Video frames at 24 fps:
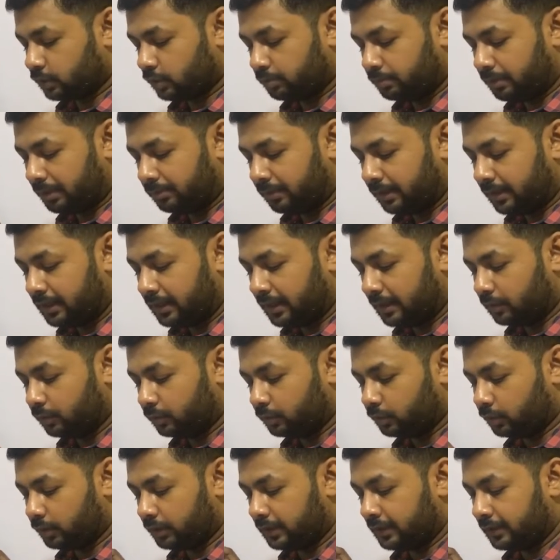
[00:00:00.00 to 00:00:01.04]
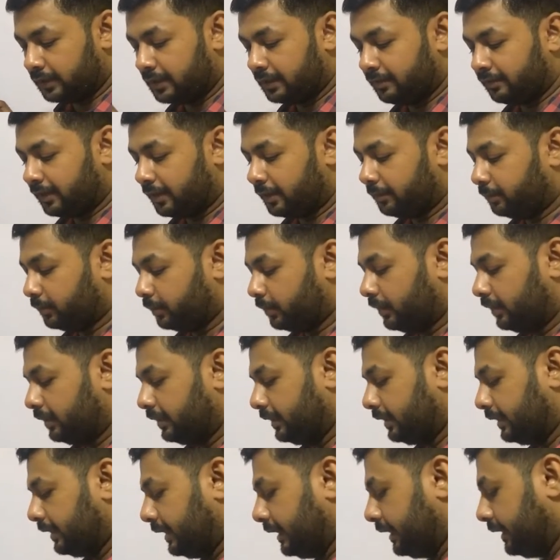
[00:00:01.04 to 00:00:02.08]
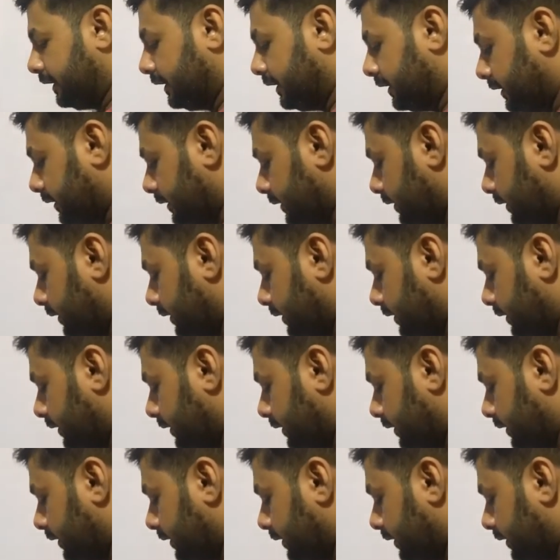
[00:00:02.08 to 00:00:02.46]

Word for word: ஸோ மெமேலியாவுக்குரியதில் வரப்போகிறது என்னென்னு